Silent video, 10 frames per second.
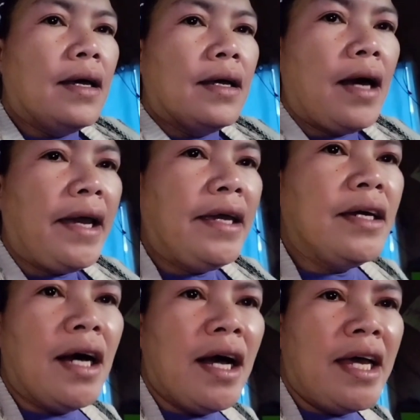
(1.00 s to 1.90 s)
Hi
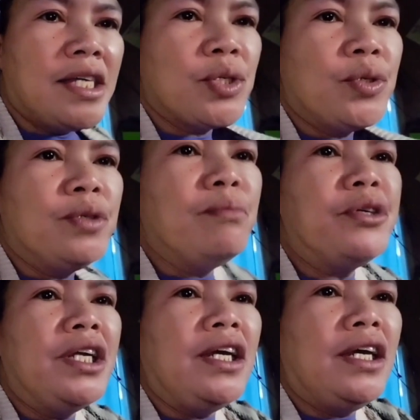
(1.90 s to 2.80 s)
guys, good
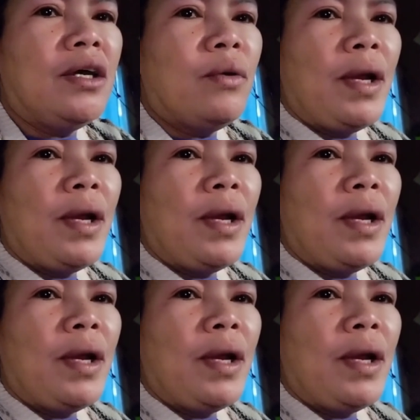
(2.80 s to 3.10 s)
morning.